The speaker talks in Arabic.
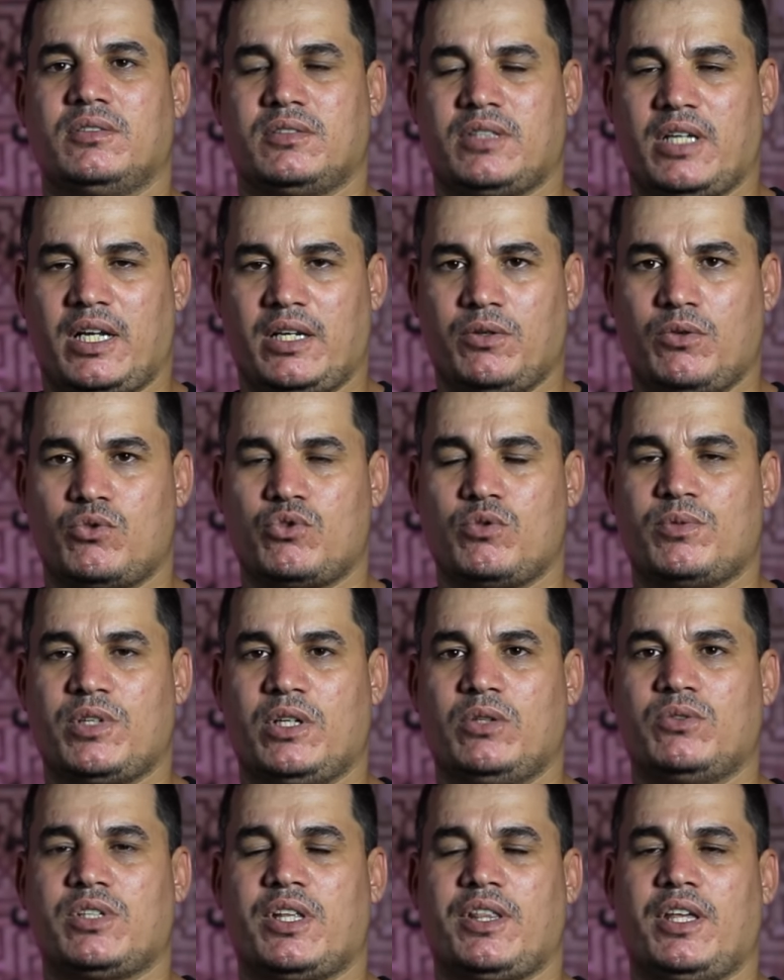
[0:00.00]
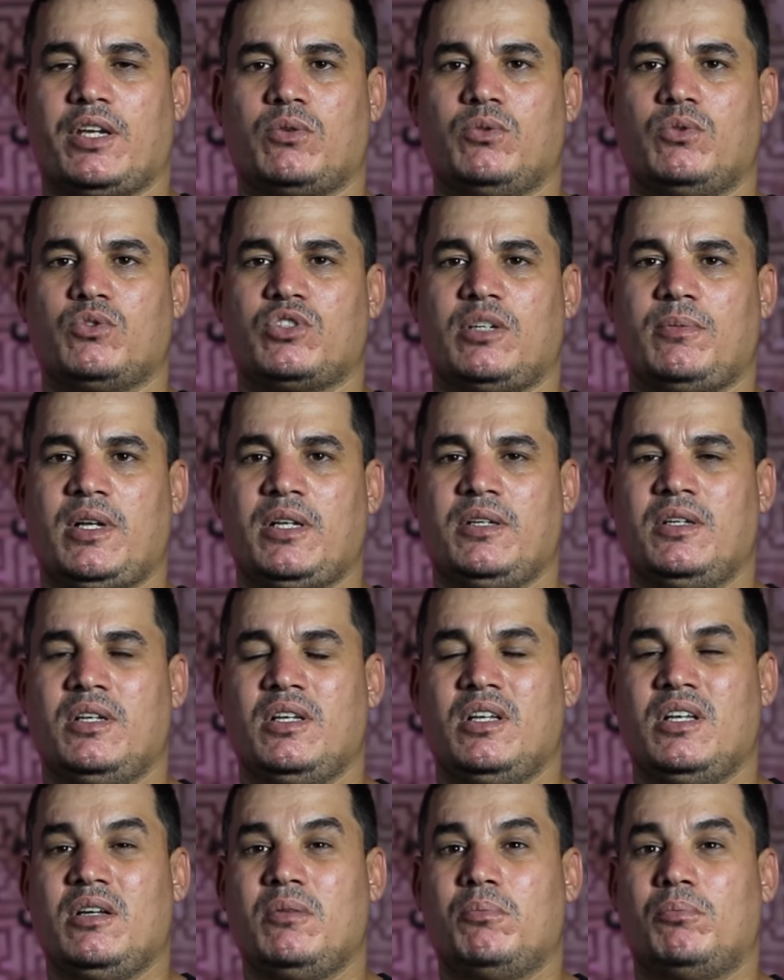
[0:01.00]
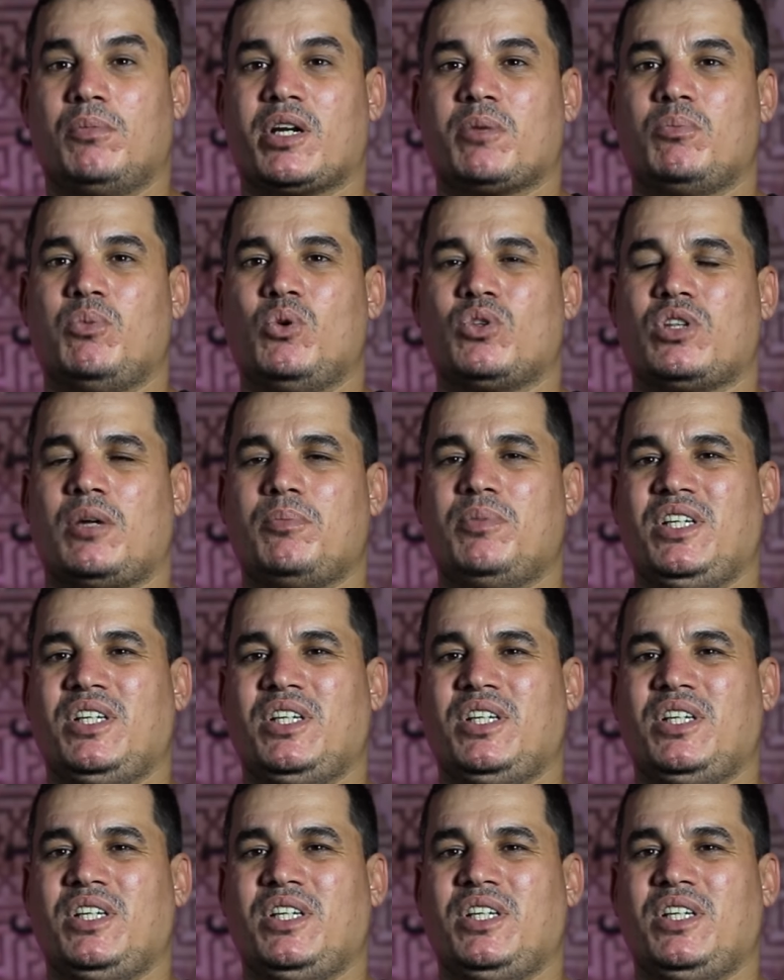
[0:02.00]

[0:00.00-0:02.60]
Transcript: تاع اليوتيوب تاع الاستاذ حيكون اسامه مربوطه